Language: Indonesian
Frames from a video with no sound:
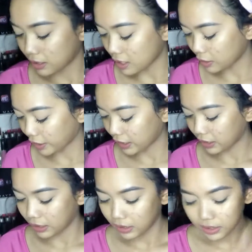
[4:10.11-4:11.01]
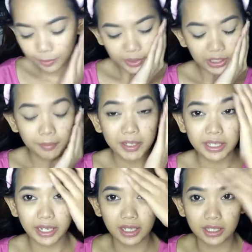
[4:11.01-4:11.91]
kalau kayak gini sebenarnya
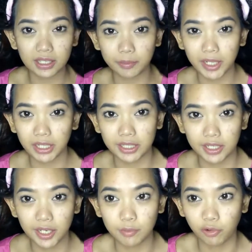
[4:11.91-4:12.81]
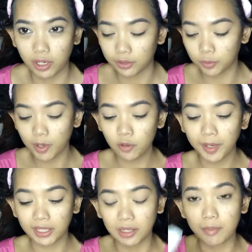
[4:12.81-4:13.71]
masih ada sisa milk cleansernya di muka cuma aku
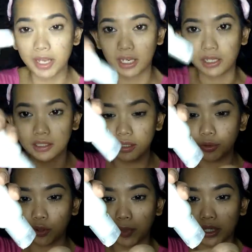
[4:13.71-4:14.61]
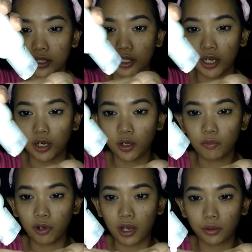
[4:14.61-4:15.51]
pengen tambahin aja untuk make sure kalau
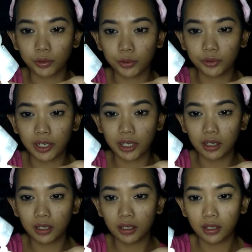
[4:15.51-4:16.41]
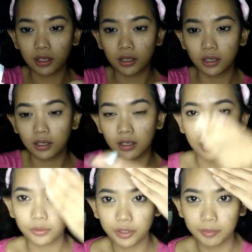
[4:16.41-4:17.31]
muka aku tuh udah
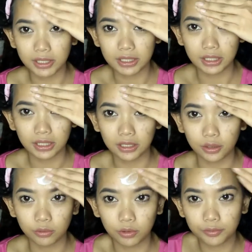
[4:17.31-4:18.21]
udah bersih gitu